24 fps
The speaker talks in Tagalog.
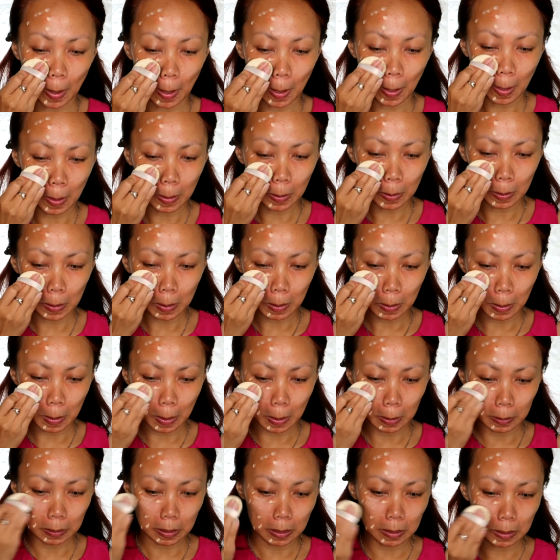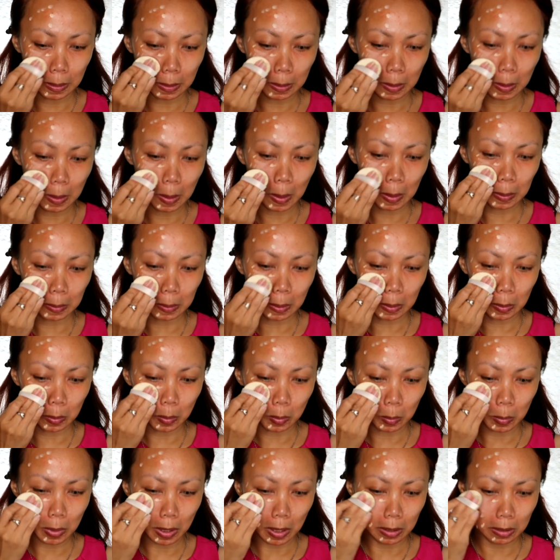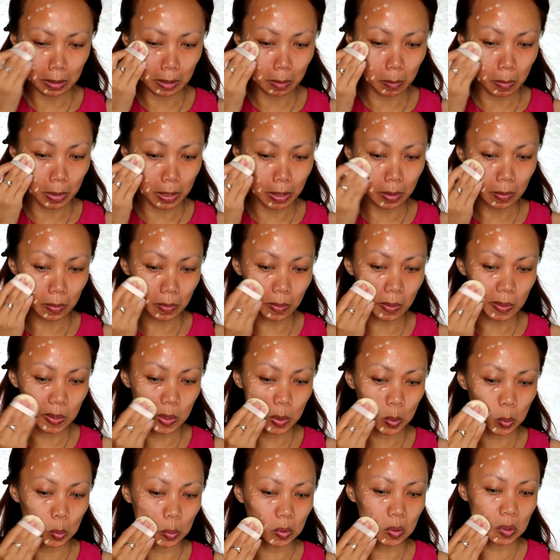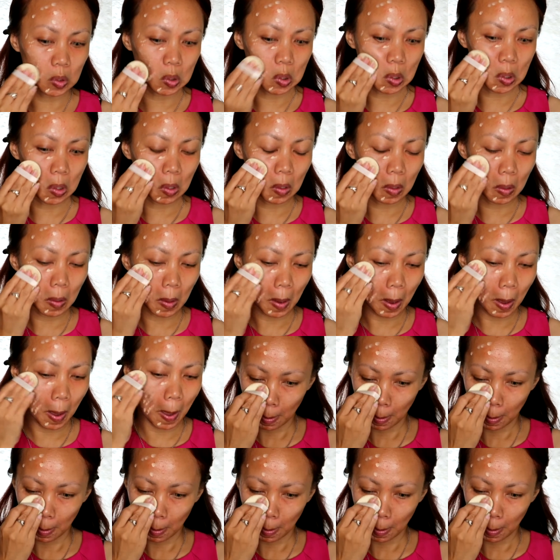Gaganan lang natin. Tingnan natin kung maganda ba yung result niya.